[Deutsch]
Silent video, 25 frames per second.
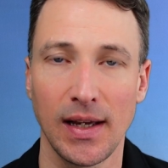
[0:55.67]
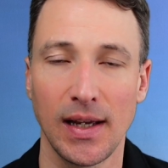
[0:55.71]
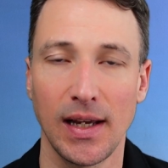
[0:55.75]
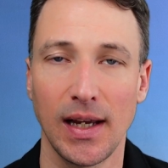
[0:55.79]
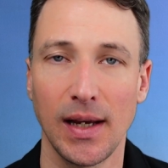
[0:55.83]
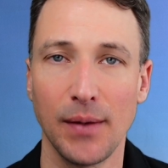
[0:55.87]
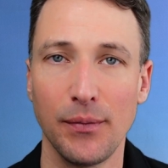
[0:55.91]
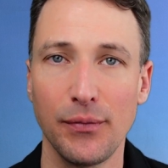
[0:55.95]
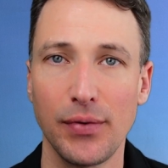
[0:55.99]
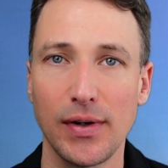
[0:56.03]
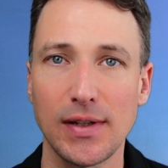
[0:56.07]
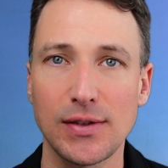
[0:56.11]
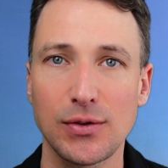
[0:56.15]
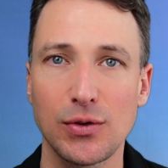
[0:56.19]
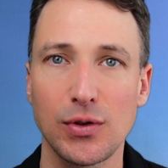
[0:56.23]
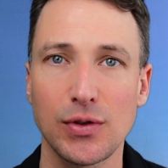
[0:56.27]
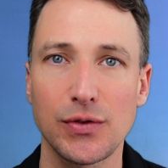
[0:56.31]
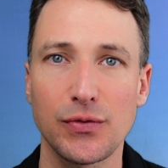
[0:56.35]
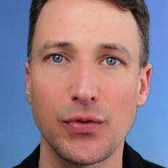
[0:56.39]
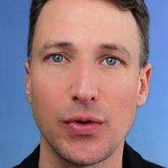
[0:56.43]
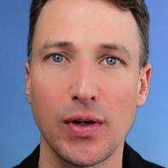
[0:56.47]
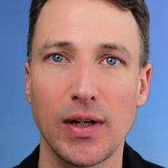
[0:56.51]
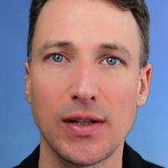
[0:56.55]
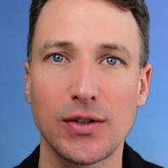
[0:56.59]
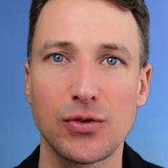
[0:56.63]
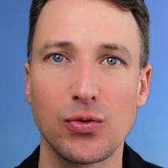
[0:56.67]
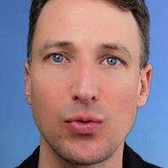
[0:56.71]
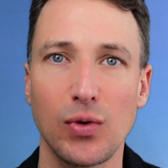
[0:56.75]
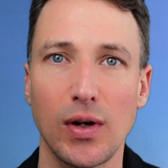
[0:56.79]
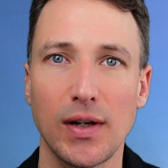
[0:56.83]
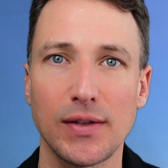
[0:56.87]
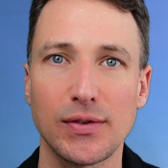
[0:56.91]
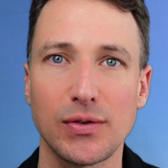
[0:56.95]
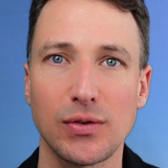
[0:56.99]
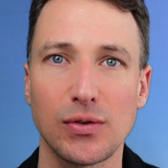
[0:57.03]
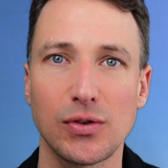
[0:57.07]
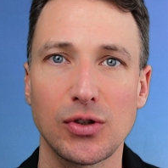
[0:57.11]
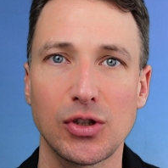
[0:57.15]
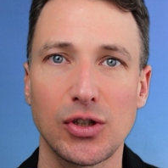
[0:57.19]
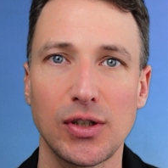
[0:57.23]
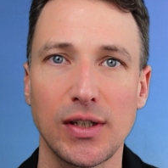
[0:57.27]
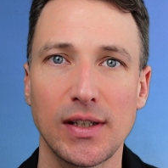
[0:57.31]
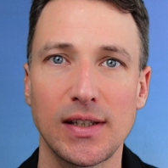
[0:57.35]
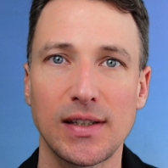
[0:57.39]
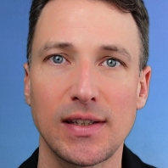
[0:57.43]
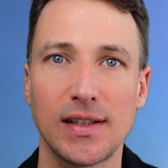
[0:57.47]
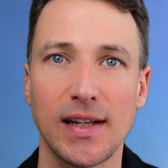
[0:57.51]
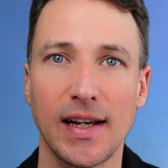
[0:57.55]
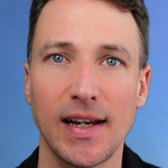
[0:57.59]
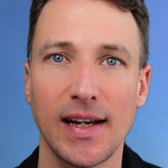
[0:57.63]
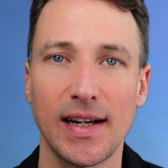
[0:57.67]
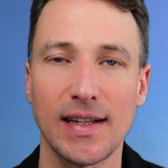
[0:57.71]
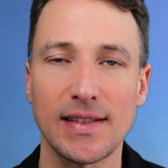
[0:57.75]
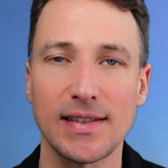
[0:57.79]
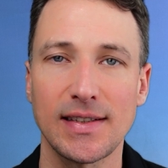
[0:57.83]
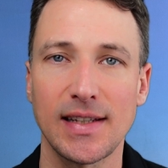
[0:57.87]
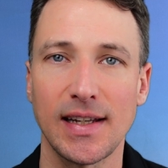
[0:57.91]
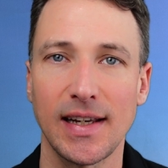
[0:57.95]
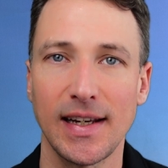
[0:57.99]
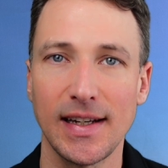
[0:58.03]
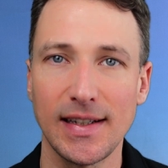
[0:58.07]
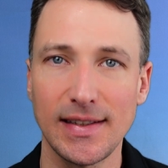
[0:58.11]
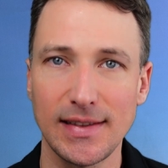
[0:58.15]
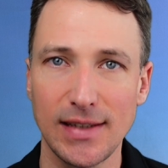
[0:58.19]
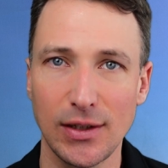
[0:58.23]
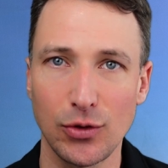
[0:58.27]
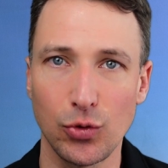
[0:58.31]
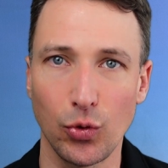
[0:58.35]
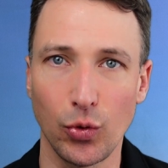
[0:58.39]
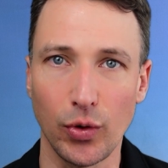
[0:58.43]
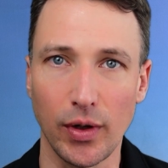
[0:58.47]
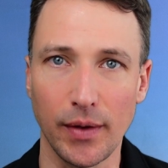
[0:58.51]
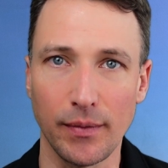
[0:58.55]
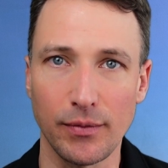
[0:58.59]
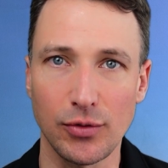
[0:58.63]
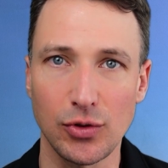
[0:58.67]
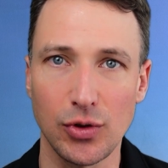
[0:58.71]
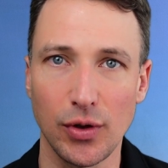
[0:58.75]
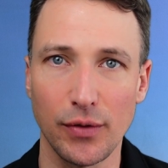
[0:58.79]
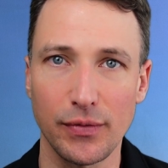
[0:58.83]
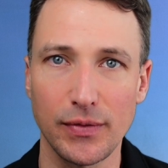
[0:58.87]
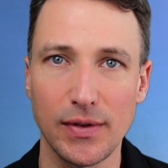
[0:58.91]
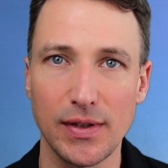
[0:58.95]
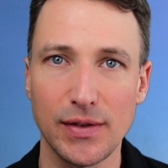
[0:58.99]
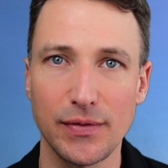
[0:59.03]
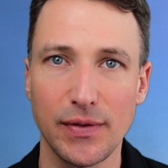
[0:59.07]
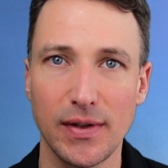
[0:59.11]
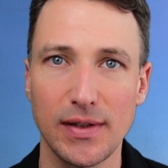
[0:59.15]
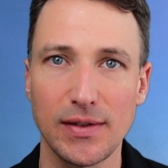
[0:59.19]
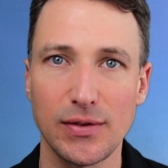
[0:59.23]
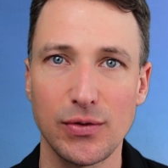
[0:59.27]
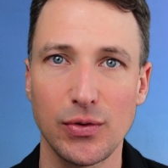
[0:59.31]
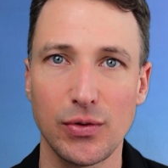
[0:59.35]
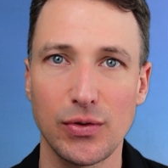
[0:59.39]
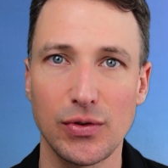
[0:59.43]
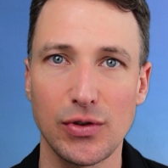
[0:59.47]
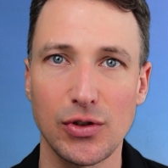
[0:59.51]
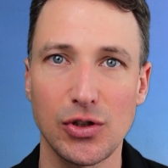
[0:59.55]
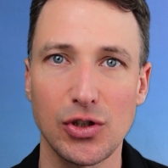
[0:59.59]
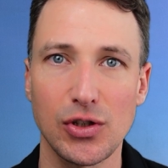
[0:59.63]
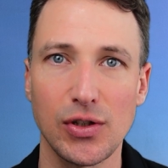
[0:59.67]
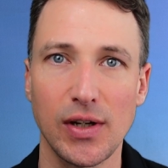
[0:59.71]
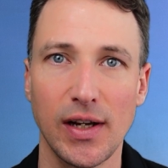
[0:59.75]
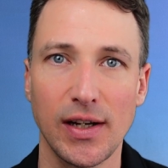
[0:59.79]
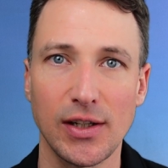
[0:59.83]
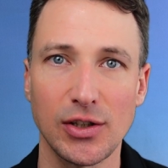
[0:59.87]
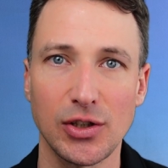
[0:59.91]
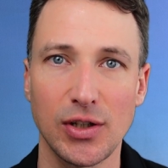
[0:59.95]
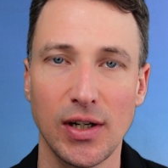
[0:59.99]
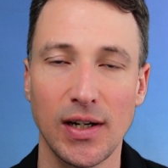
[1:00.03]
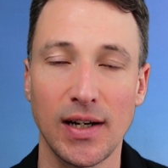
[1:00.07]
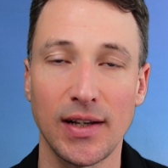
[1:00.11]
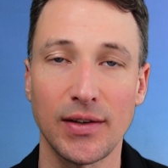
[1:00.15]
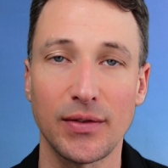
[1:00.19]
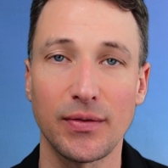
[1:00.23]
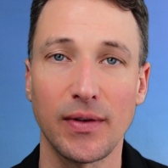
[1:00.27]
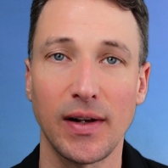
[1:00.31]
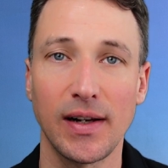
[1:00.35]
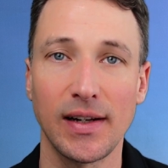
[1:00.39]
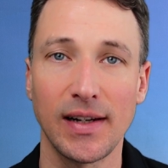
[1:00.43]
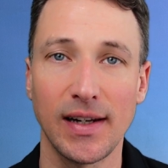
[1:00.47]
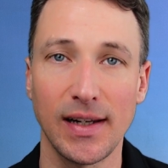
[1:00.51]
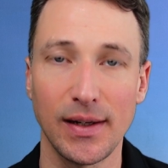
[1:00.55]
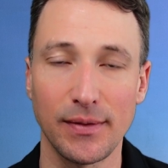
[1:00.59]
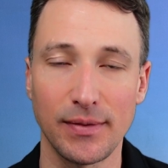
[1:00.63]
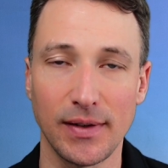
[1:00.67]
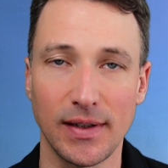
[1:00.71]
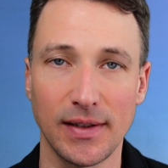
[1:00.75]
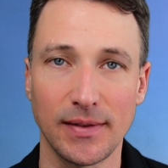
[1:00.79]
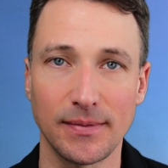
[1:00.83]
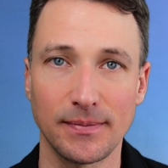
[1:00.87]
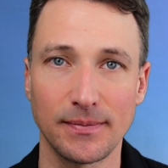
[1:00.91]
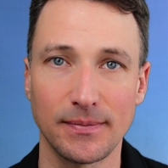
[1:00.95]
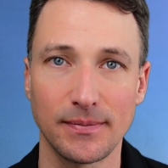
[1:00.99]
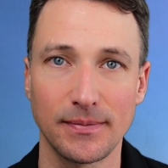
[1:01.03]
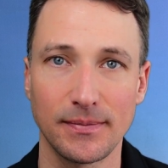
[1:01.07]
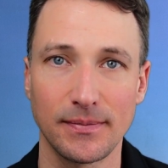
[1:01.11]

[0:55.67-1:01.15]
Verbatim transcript: Ebenfalls kurz vor der Zulassung steht der erste echte Totimpfstoff des französischen Herstellers Valneva.